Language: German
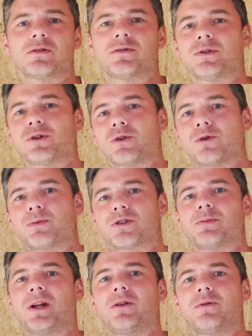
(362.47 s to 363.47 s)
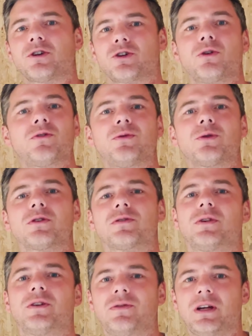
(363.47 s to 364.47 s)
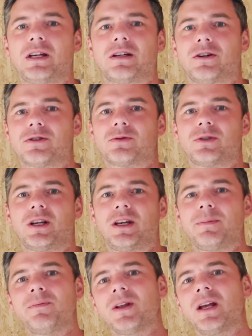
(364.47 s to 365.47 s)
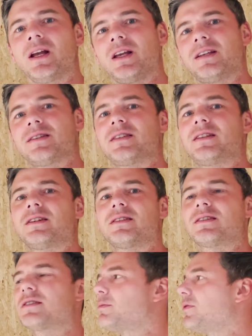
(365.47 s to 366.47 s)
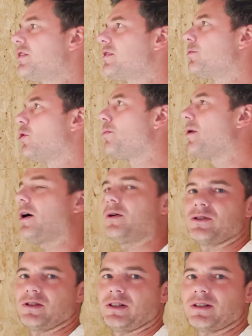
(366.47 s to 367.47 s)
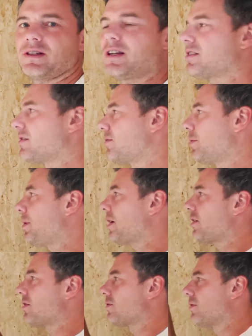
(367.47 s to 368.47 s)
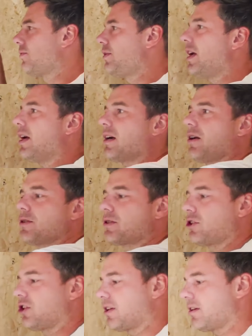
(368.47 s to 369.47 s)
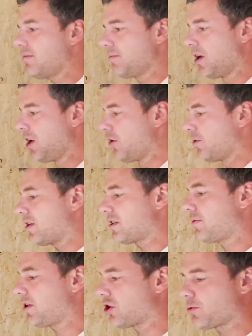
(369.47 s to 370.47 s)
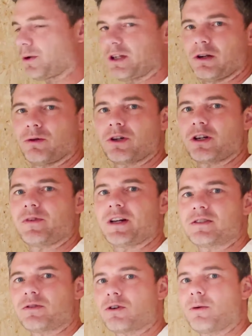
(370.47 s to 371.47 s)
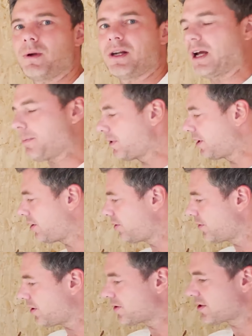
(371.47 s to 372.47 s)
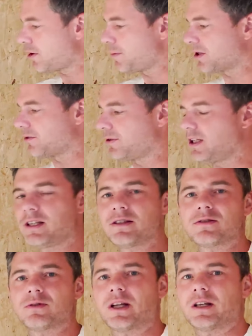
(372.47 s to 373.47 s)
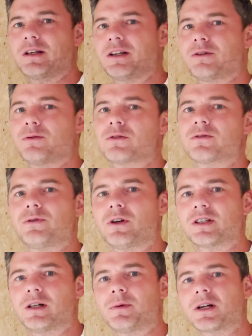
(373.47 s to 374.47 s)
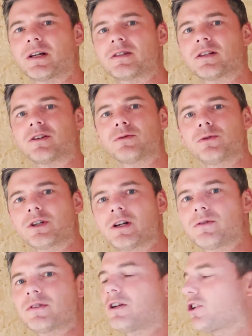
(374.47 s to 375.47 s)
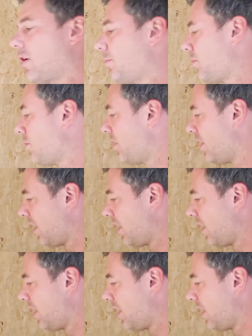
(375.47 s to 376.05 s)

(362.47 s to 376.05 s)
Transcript: oder von schönen Prospekten oder schönen Fotos von den Fertighausunternehmen. Hier seht ihr das jetzt mal, wie es im Rohbau aussieht. Das heißt, es wird praktisch so ein Viereck ausgeschnitten und das wird dann später logischerweise noch komplett abgedichtet und auch sauber gefliest und hat dann den großen Vorteil, man kann sein Duschgel und sein Shampoo